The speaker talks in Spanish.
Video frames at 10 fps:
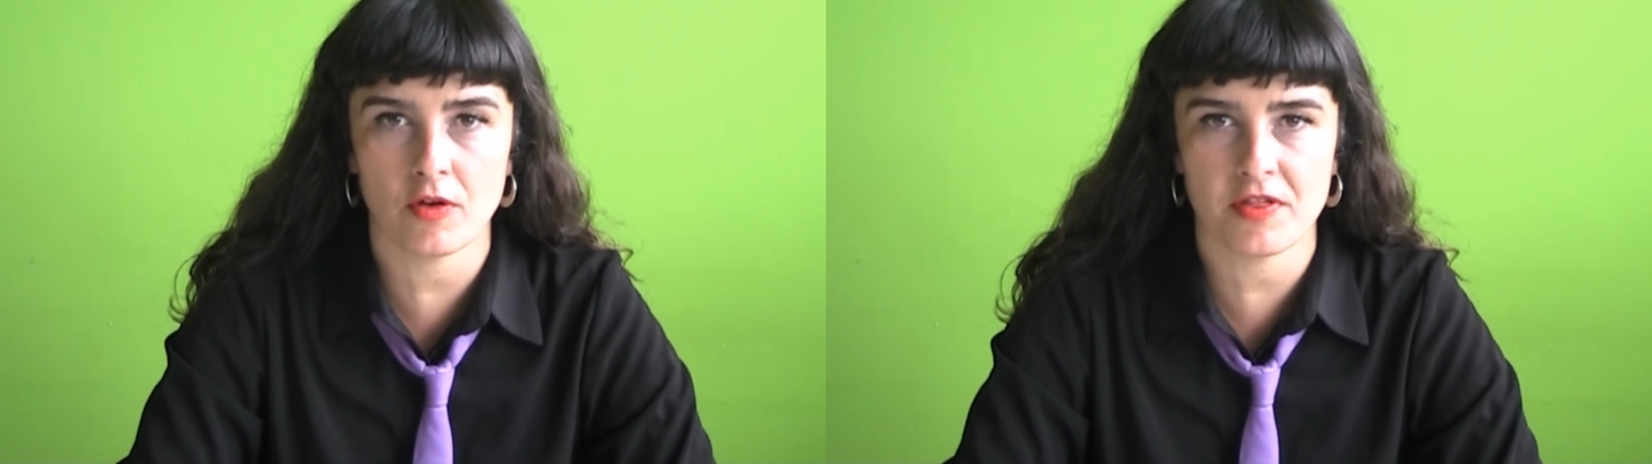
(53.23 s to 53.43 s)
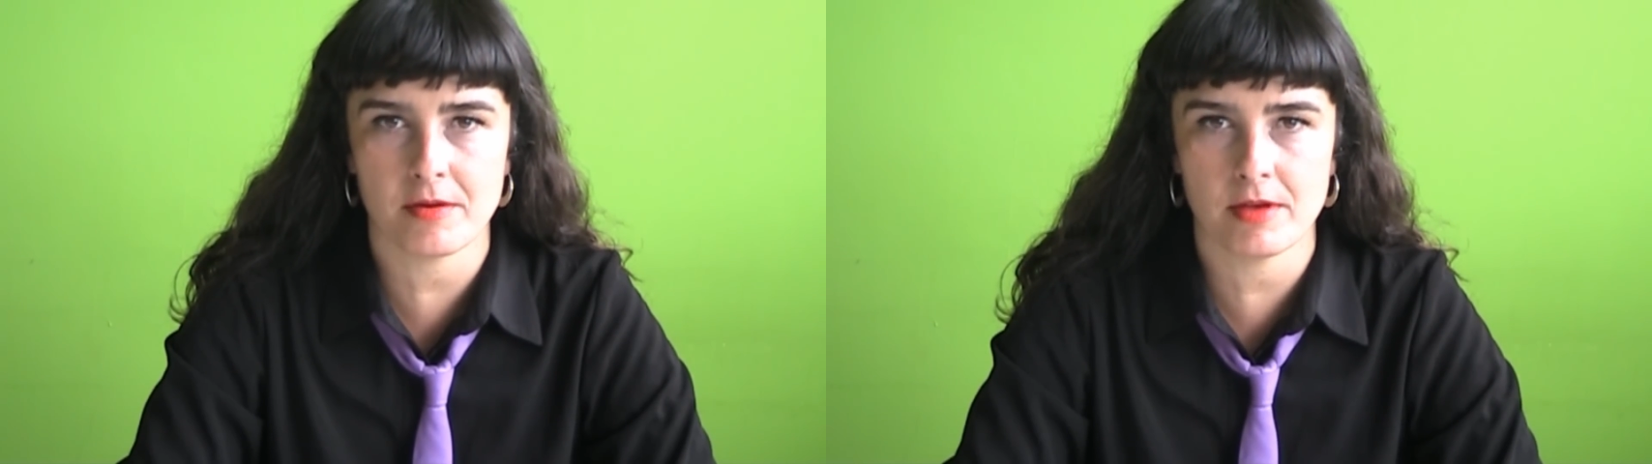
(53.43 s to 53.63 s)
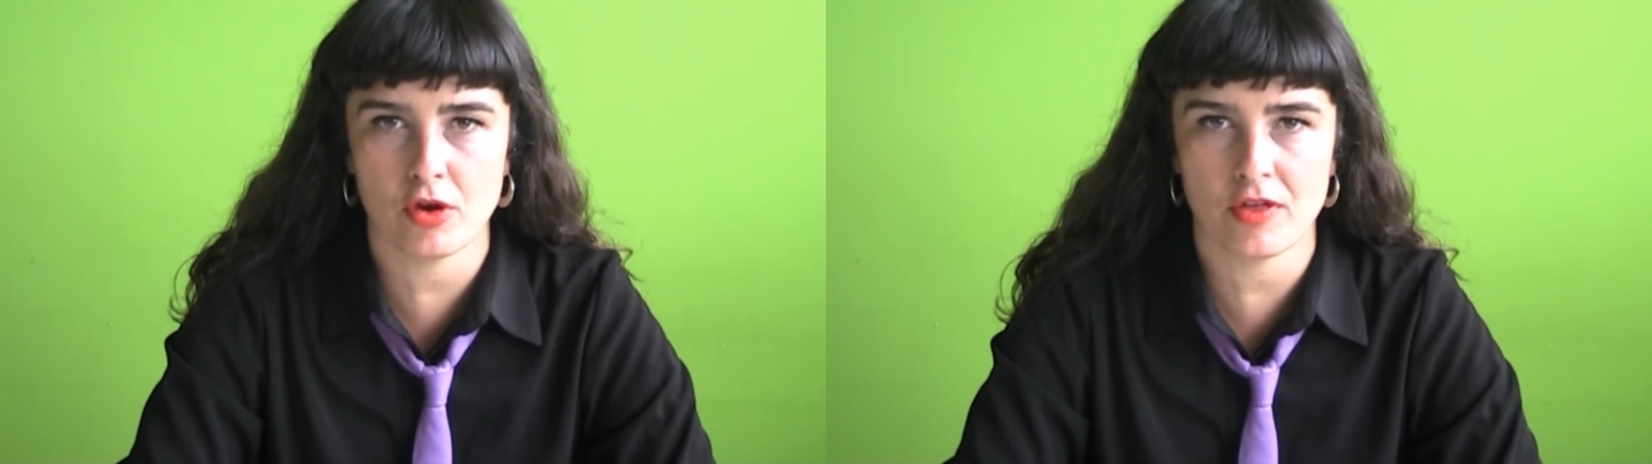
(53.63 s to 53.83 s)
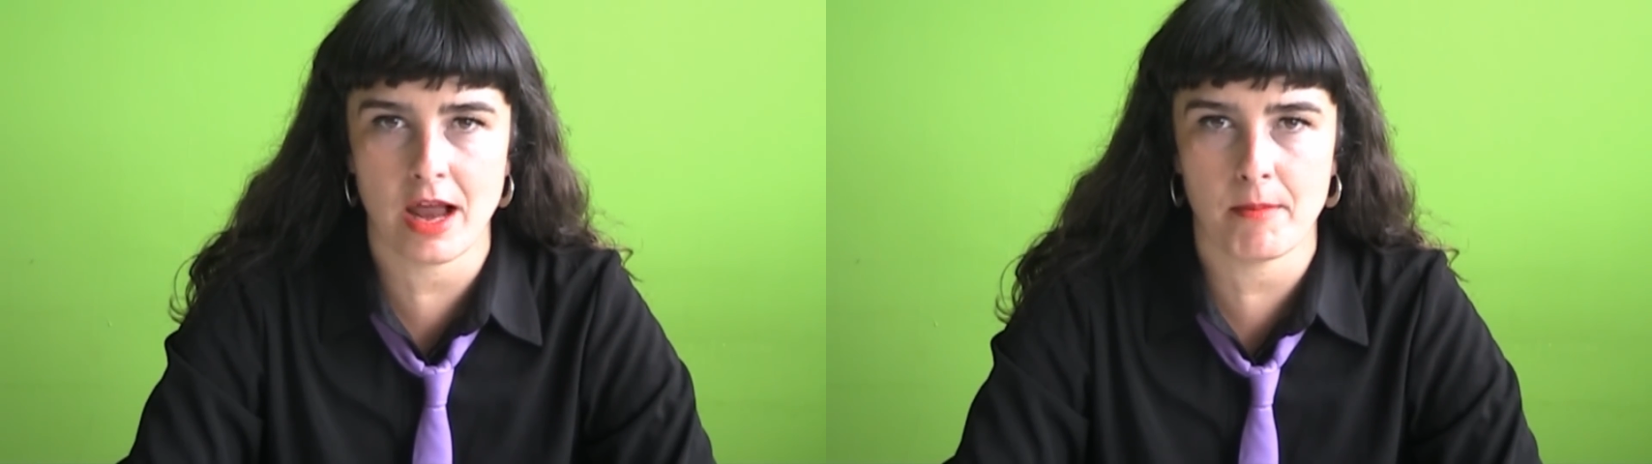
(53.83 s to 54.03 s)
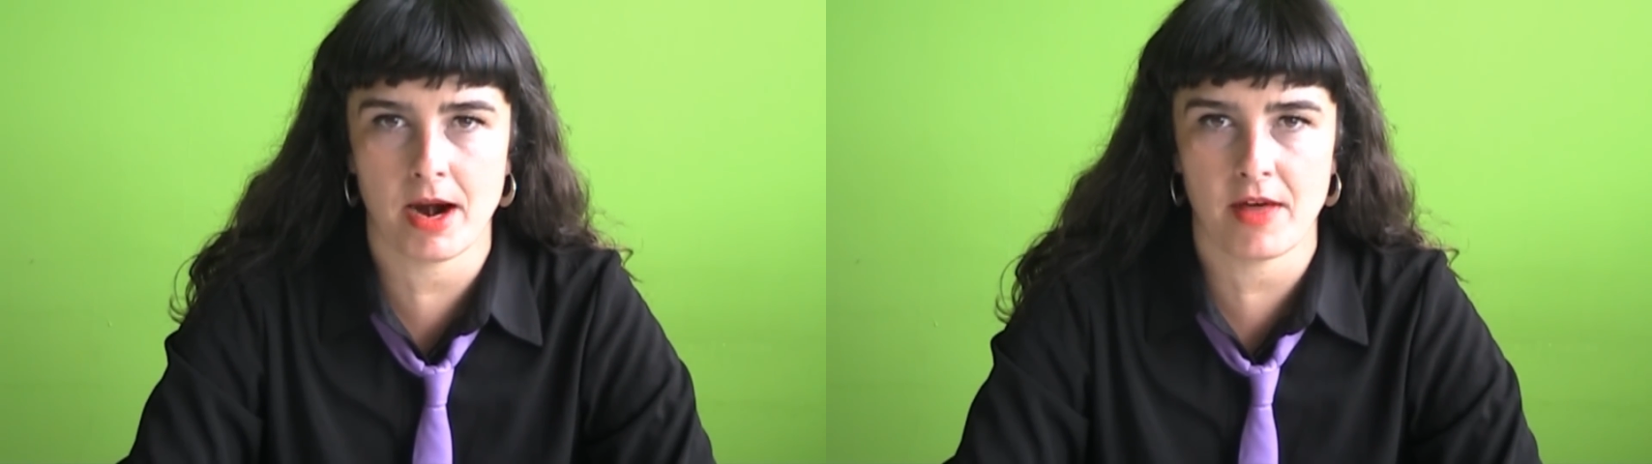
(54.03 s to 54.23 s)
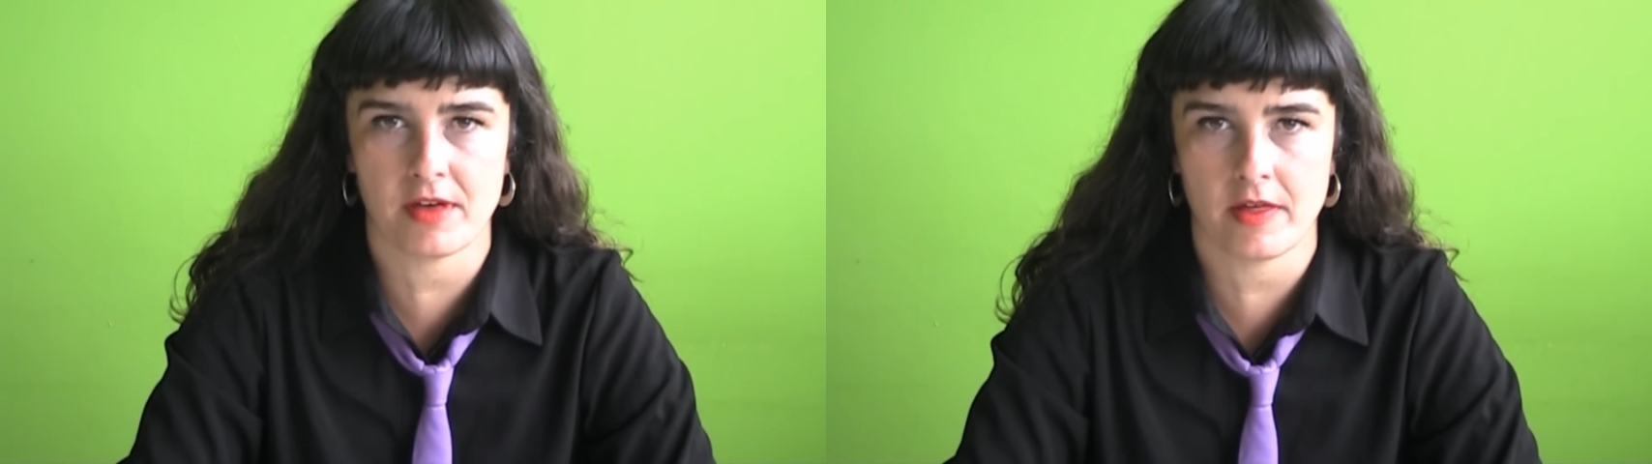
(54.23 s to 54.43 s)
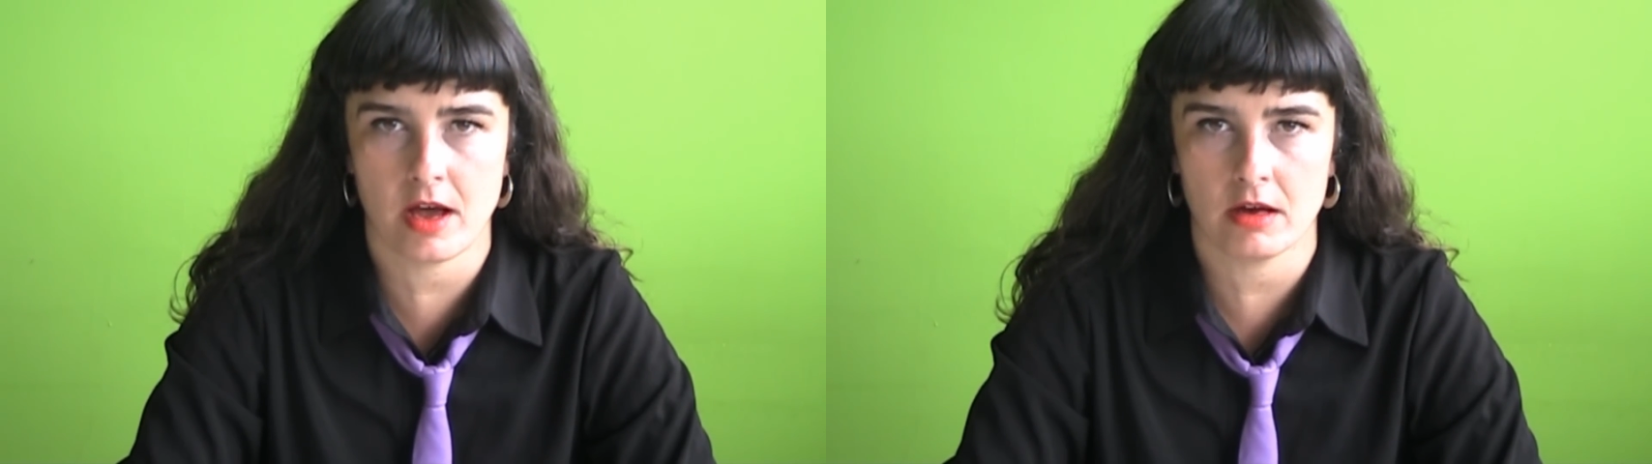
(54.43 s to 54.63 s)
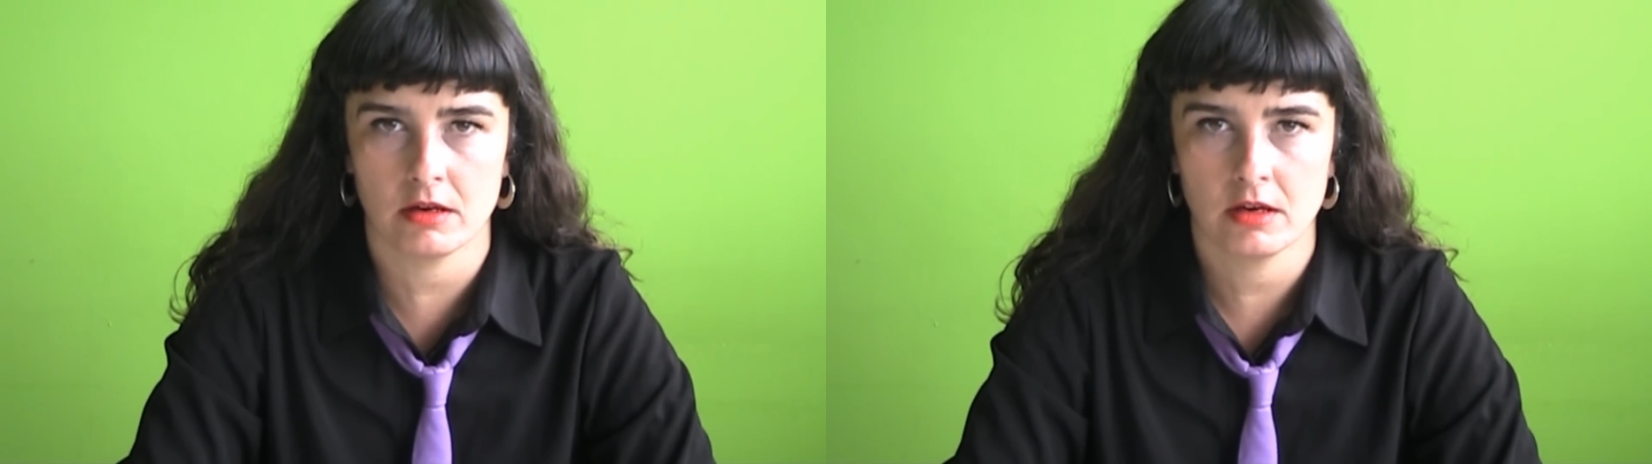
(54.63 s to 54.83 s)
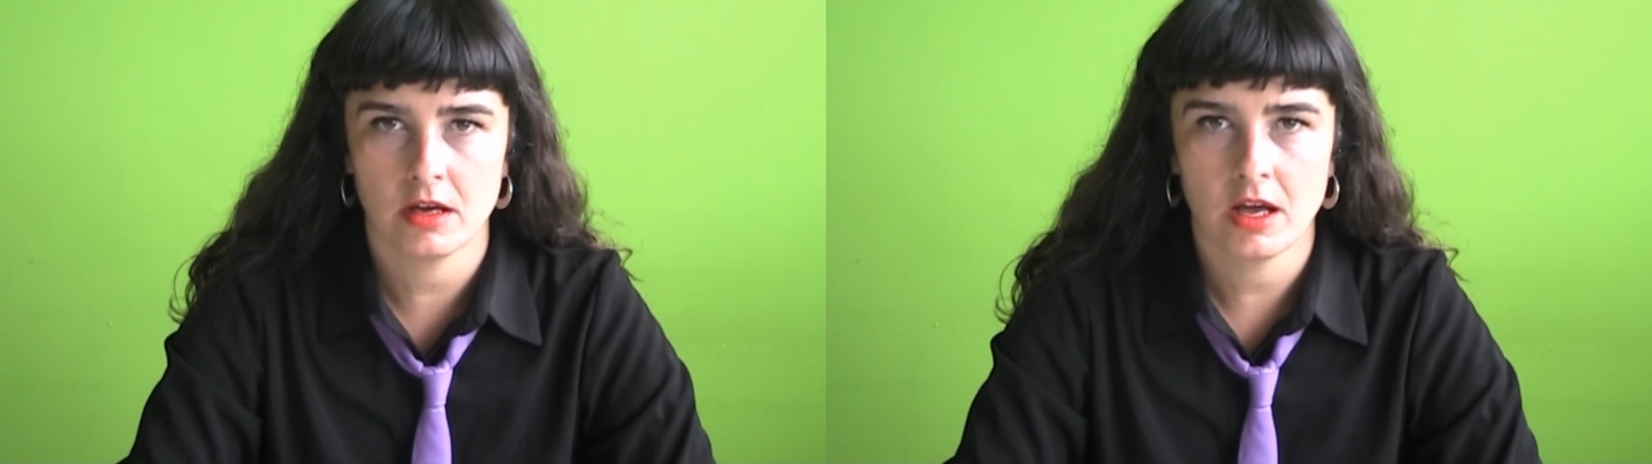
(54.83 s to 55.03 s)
concebido y de la embarazada.